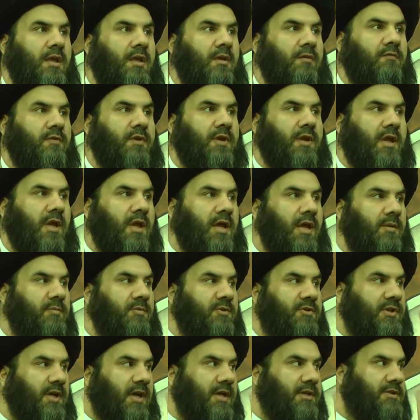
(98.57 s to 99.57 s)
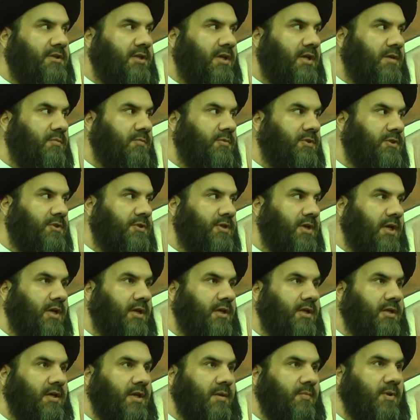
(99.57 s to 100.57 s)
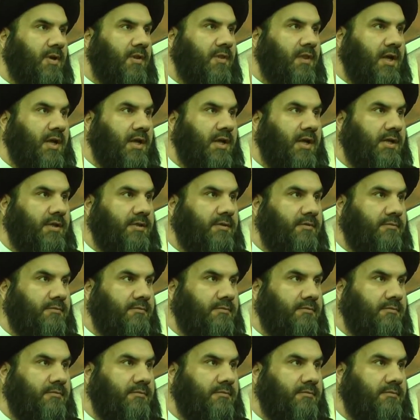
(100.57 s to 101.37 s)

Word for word: في الخامس عشر من شهر رمضان